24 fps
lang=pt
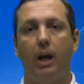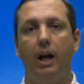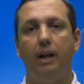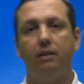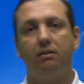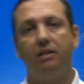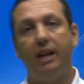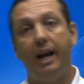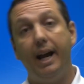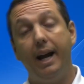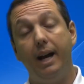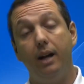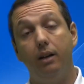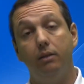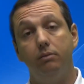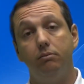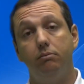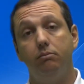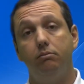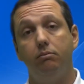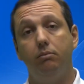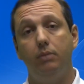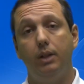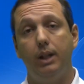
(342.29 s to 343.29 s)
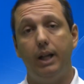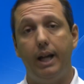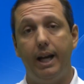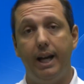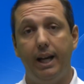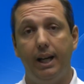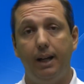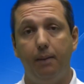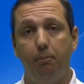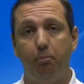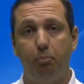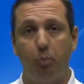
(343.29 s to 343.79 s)
A terra
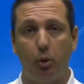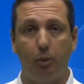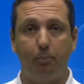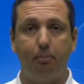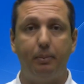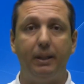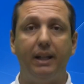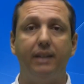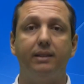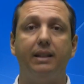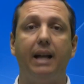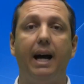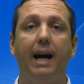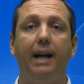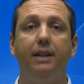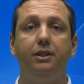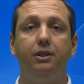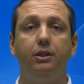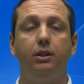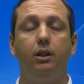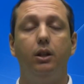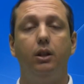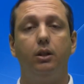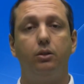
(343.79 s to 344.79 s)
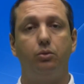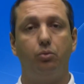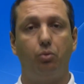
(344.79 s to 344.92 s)
era propriedade